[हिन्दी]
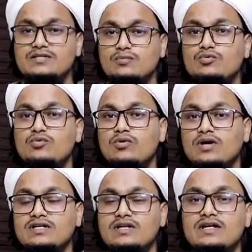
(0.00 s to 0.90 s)
जब कूडों
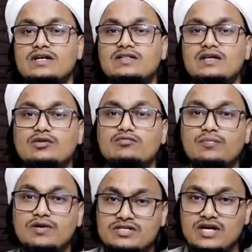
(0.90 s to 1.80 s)
का दिन आ जाता है तो
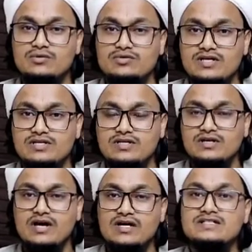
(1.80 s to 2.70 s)
वो परेशान हो जाते
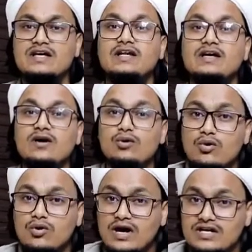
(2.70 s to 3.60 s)
हैं कर्ज़ा लेकर
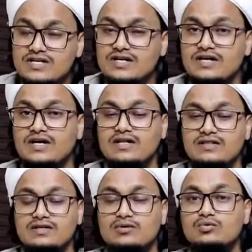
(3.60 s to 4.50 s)
लोग राशन लेकर
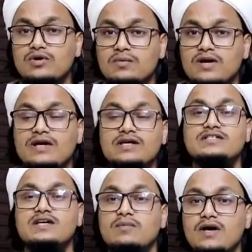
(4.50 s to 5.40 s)
आते हैं कूड़े बनाने
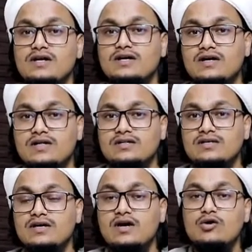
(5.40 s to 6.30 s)
का सामान लेकर आते
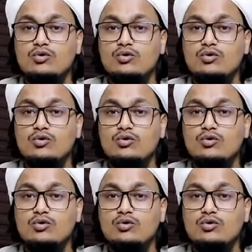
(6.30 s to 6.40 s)
हैं